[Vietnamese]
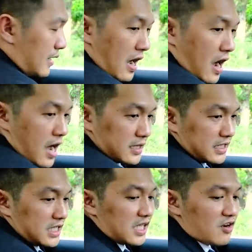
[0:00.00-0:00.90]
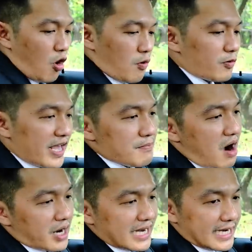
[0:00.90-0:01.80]
đó thì chi tiết gỗ màu đen
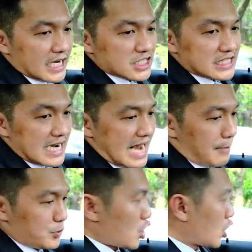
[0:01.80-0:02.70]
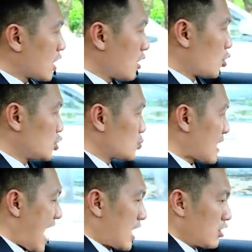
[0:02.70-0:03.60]
mờ này nó sẽ làm cho nội thất của chúng
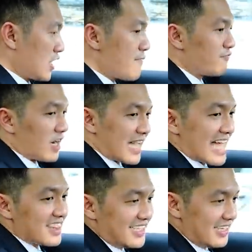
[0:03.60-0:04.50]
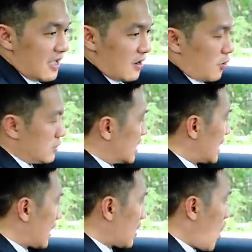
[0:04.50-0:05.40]
ta nó thêm phần cá tính cũng như
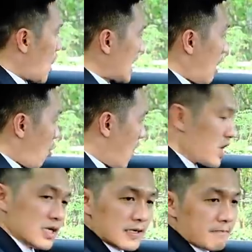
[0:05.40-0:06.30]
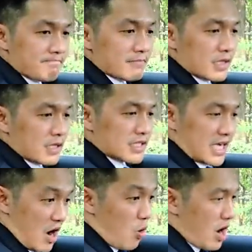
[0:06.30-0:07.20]
là nó ngầu hơn
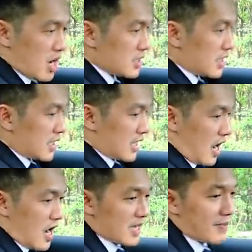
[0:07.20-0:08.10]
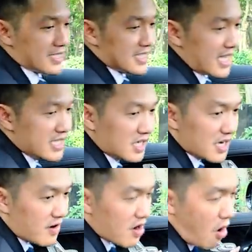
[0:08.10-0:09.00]
sẽ ngầu hơn đó các bạn sẽ thấy những
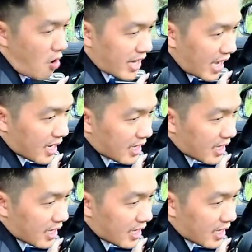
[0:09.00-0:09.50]
cái vân gỗ nè